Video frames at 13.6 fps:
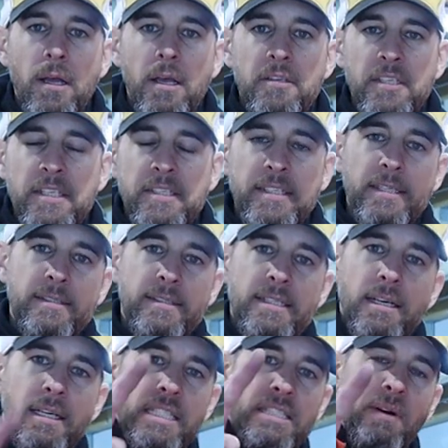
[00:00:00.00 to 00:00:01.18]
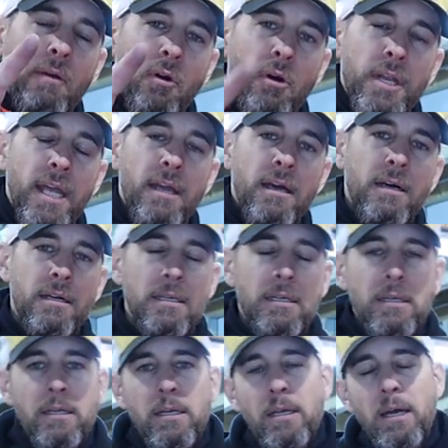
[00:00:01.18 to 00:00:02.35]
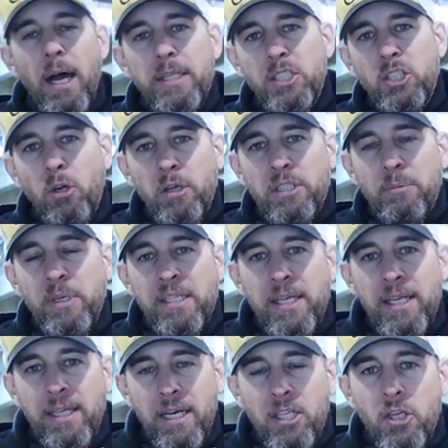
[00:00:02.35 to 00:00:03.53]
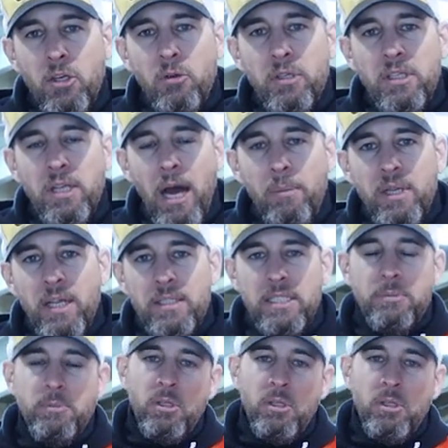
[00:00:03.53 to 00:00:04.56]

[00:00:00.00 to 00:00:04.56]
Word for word: Es ist jetzt circa zwei Wochen her, als ich euch im Internet angekündigt habe, dass ich